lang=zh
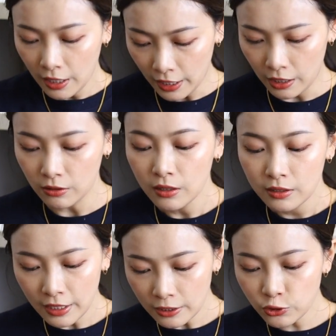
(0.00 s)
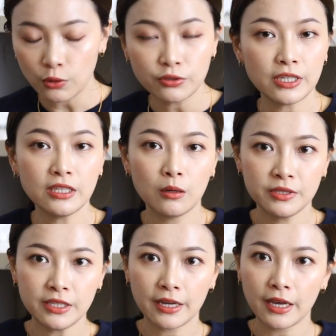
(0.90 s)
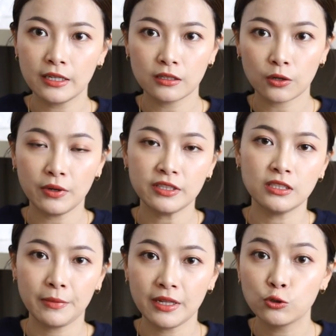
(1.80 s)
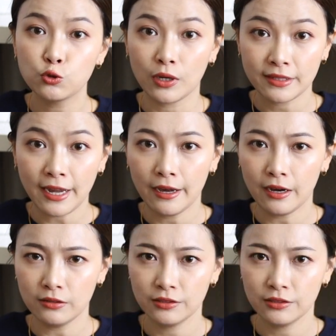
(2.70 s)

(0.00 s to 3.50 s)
好，那首先呢，我们先来看这个柜子里面的状态。好